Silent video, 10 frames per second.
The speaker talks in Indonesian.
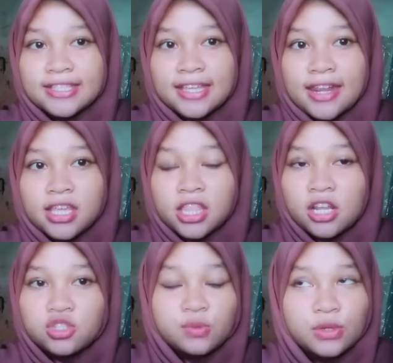sekarang kita
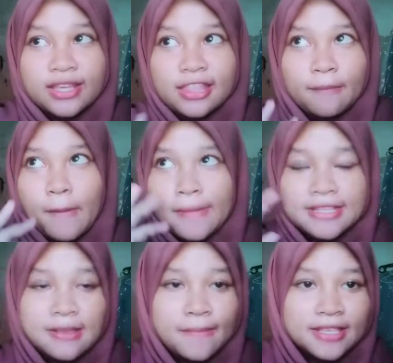langsung mulai tanpa
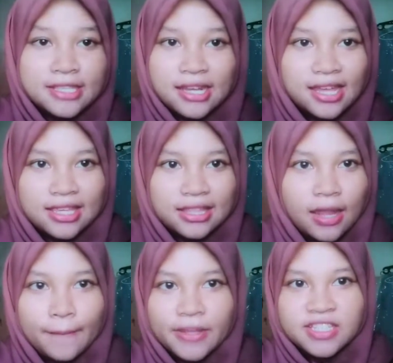basa-basi lagi
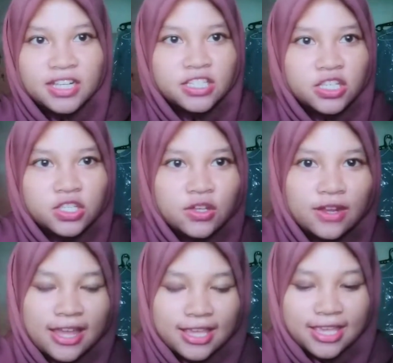tanpa cang cong
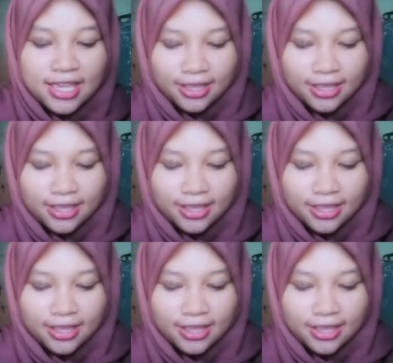lagi